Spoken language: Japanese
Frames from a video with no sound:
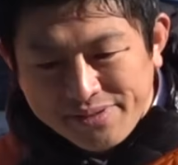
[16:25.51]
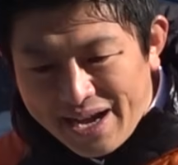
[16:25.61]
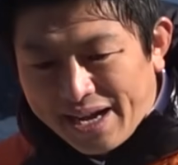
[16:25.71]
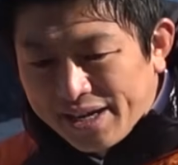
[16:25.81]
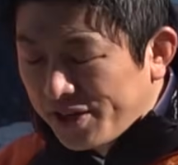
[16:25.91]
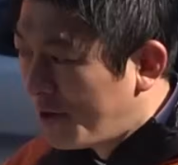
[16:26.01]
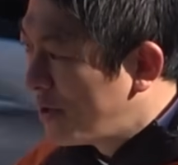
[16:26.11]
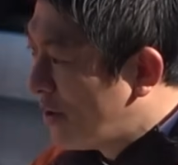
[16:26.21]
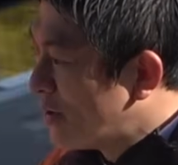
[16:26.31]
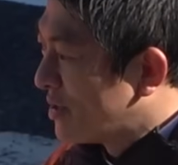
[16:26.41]
政治はよ
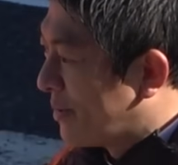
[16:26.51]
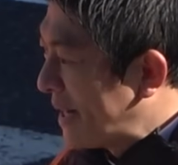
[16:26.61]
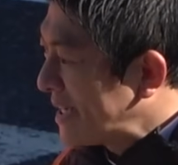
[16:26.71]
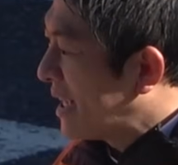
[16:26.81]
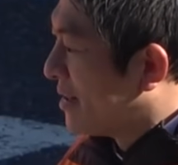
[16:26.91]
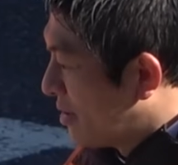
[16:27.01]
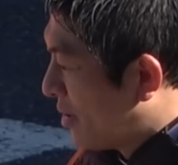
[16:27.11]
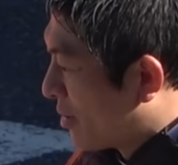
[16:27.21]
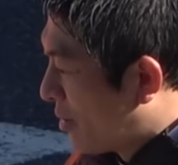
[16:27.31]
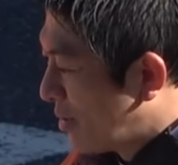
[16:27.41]
り多くの皆さん
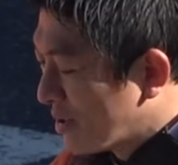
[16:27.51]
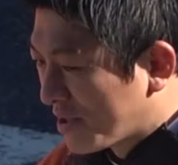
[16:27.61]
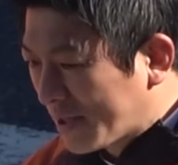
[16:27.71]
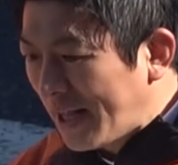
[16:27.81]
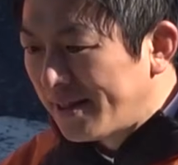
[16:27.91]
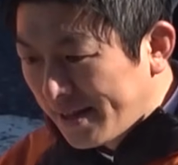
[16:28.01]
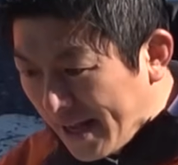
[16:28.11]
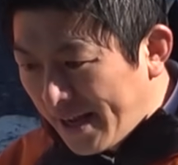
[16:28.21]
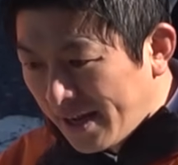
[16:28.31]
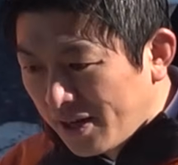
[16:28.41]
の心を掴ん
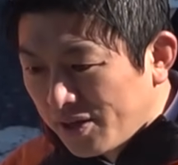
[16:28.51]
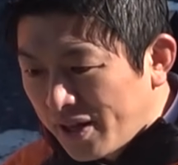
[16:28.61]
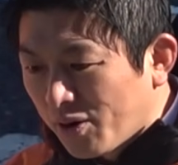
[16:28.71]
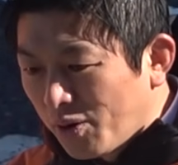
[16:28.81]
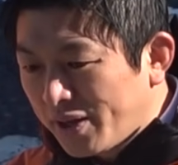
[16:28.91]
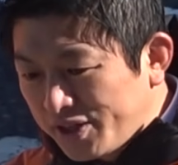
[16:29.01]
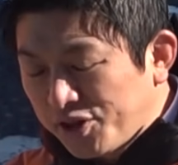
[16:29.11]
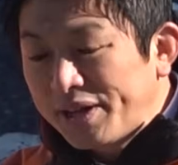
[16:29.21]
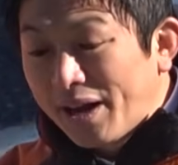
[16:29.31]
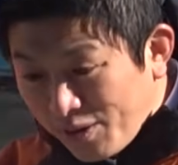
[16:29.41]
で、ね、これで一
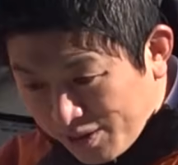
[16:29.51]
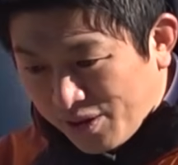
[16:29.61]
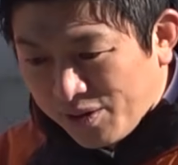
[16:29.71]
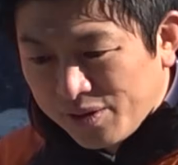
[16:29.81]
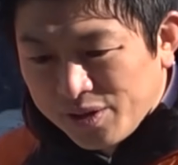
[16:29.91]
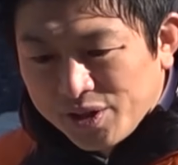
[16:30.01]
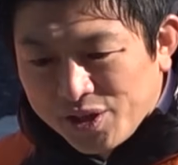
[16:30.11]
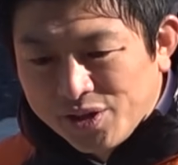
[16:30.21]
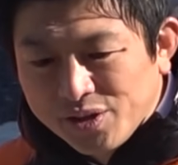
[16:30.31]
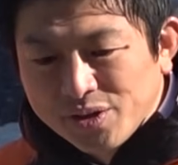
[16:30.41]
緒にやろうと
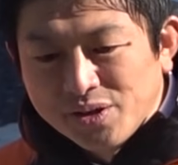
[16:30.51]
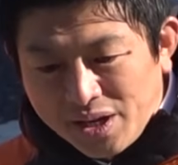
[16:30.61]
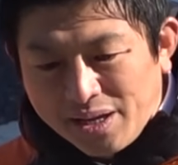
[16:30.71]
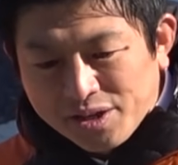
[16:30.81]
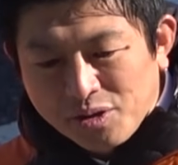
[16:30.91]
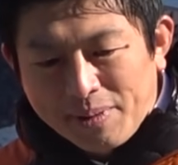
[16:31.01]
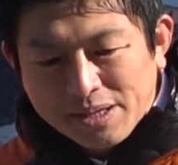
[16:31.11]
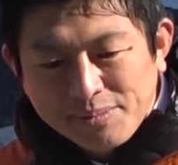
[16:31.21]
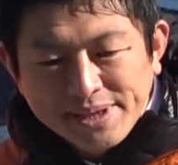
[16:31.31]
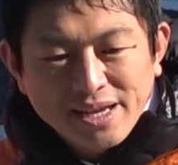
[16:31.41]
いうふうに人をま
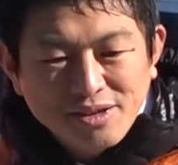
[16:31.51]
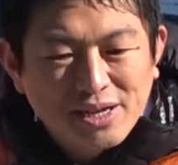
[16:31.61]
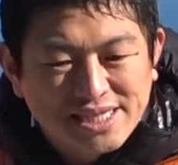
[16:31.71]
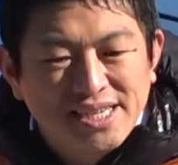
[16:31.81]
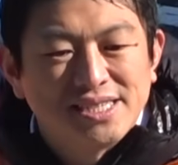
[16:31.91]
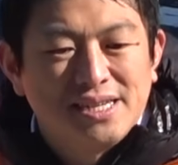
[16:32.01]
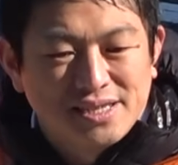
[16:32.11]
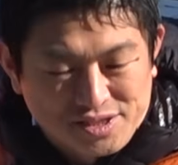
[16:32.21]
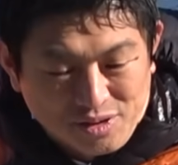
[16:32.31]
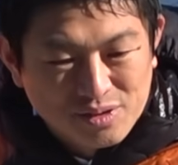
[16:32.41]
とめていくのが政治なん
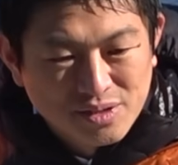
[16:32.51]
ですよ。